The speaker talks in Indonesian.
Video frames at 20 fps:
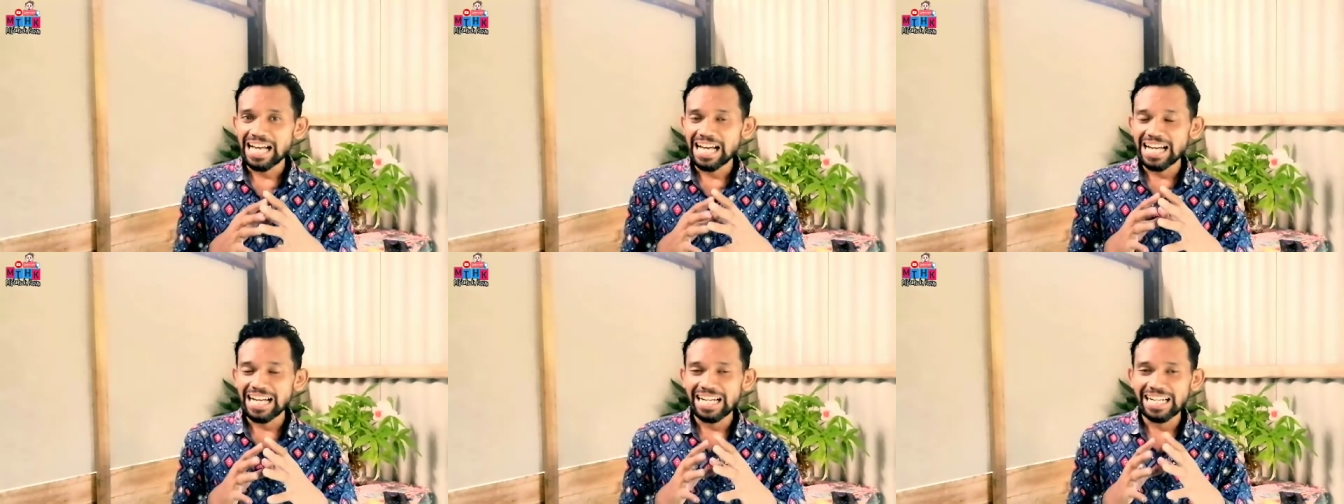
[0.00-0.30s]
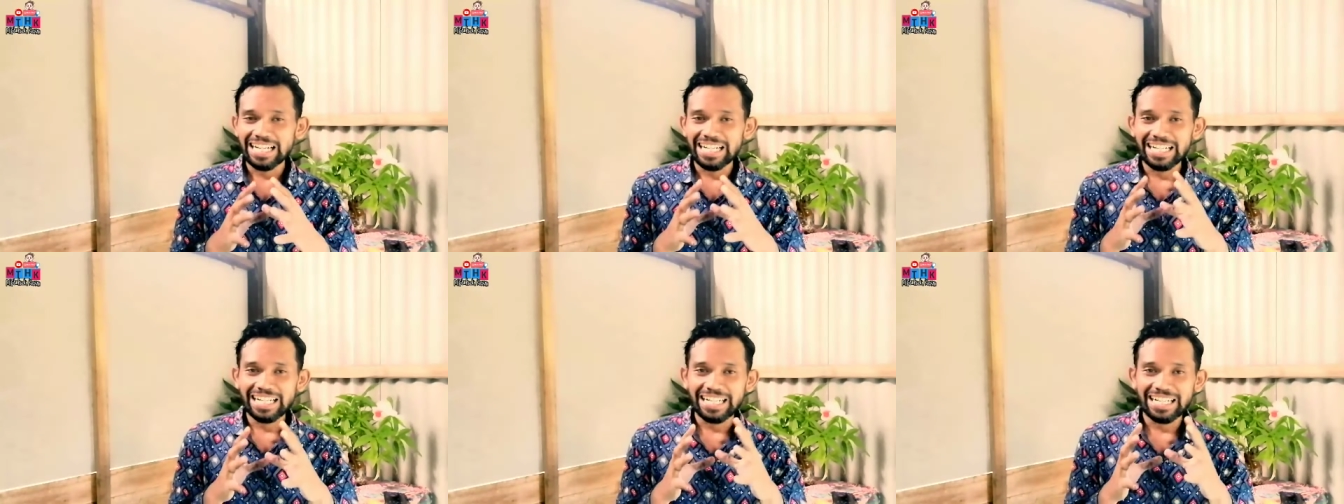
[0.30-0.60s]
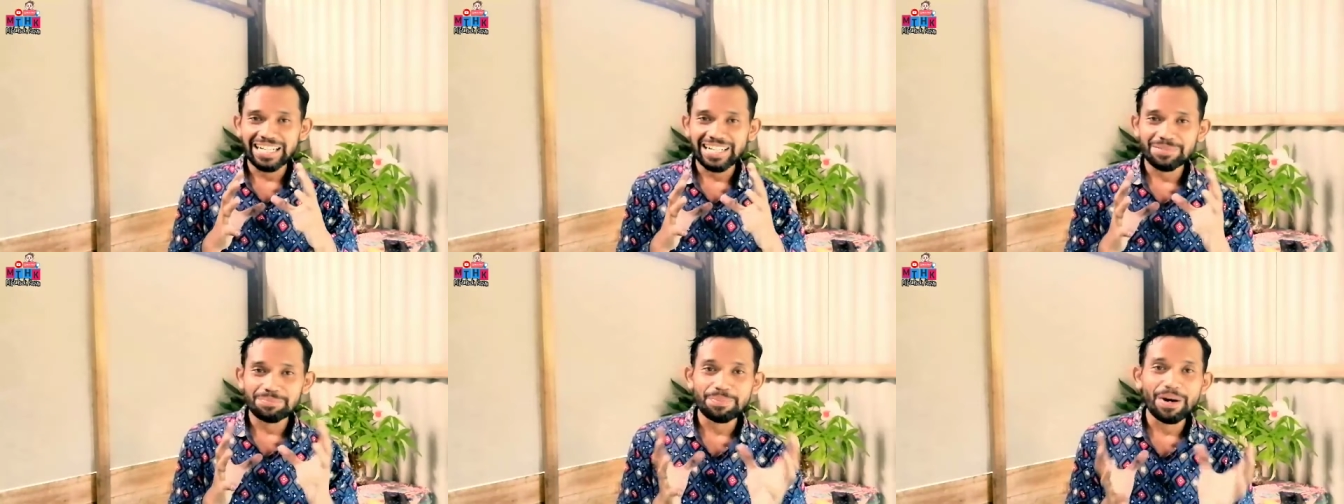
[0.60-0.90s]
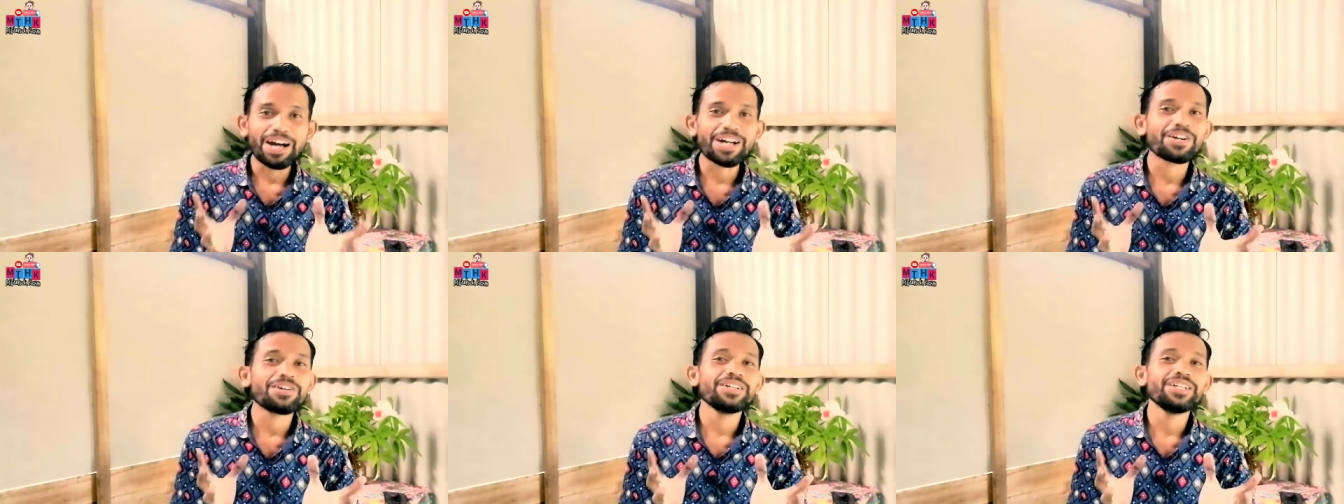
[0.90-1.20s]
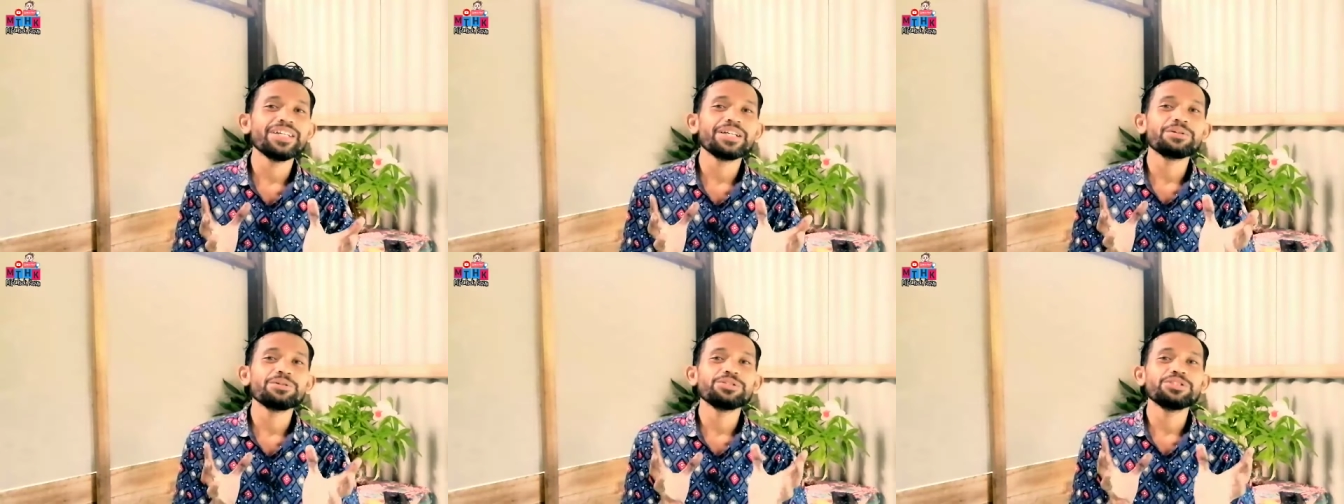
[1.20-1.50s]
uh,
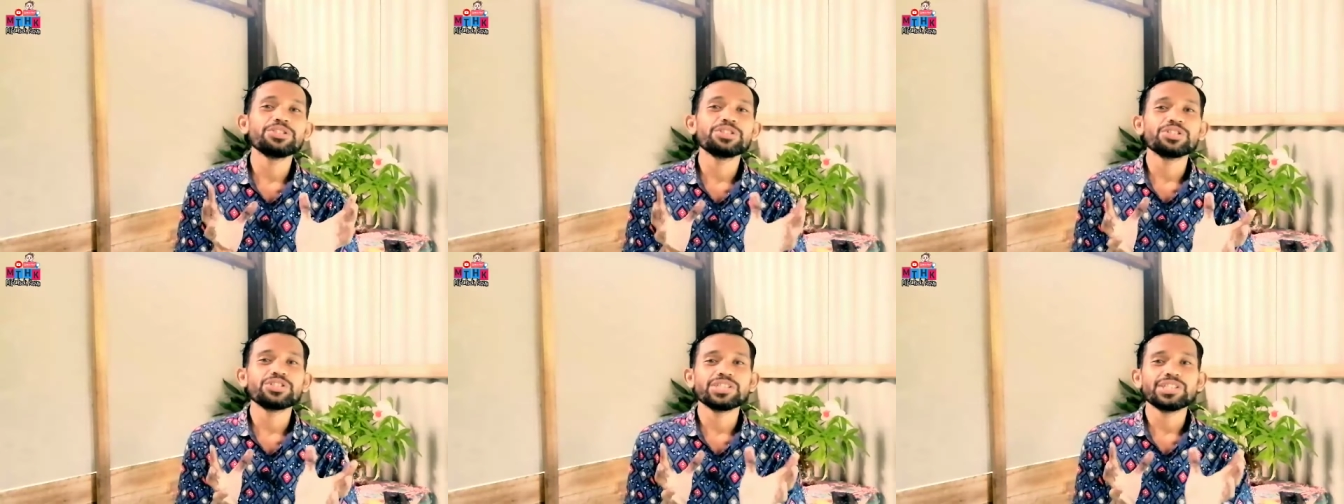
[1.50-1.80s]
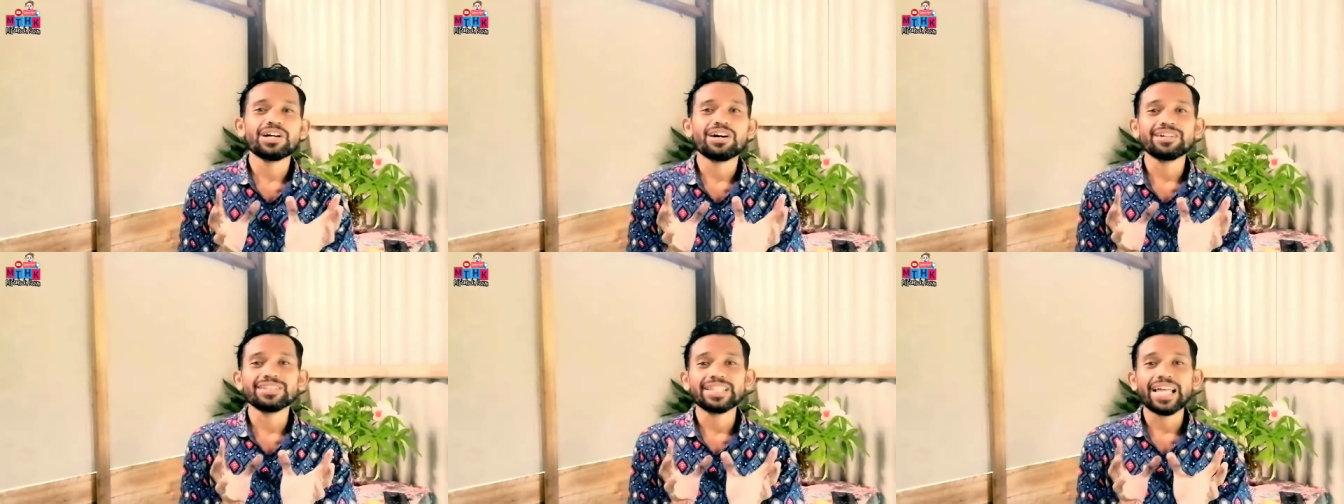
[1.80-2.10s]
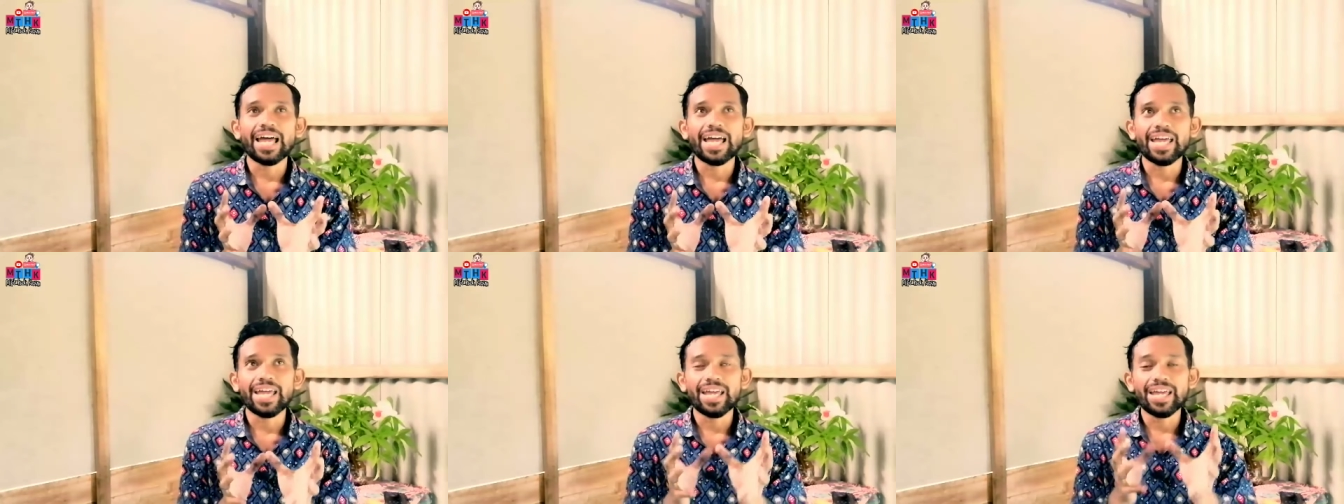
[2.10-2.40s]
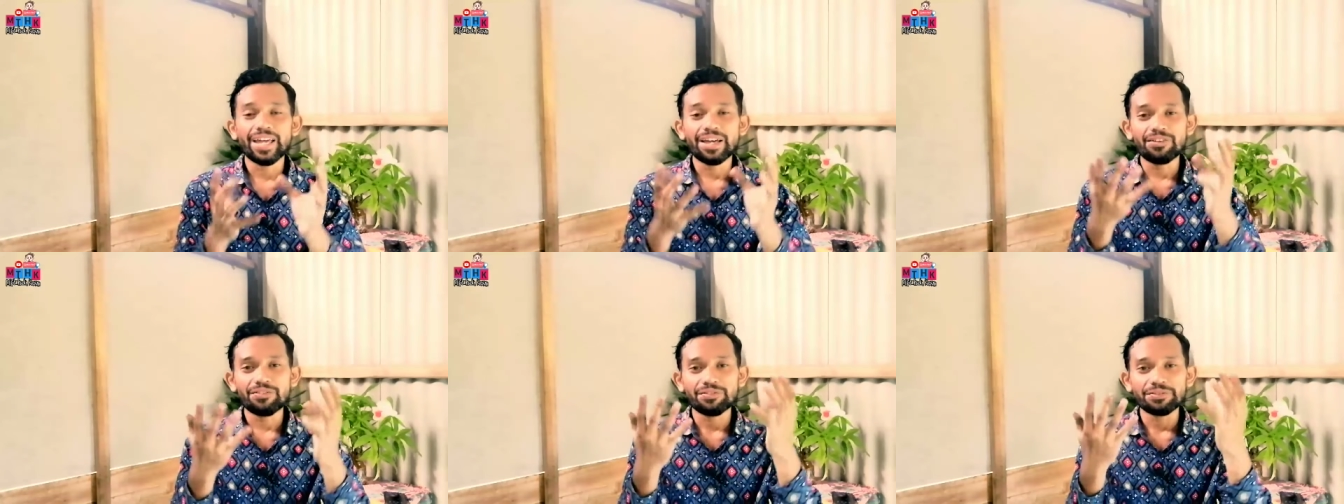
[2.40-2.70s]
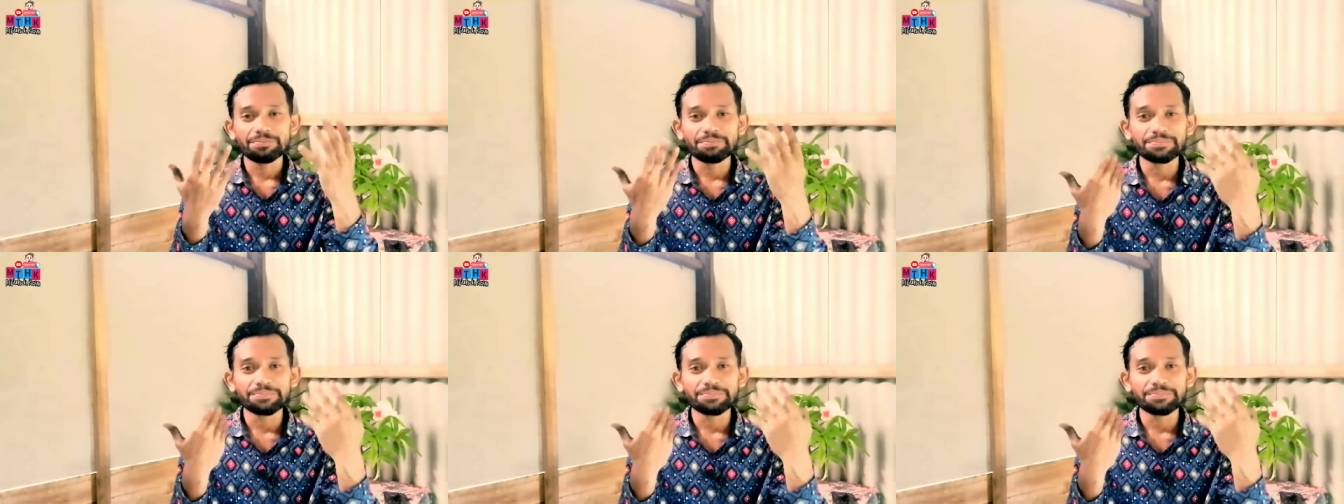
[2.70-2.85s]
parodi kuc kuc hotahai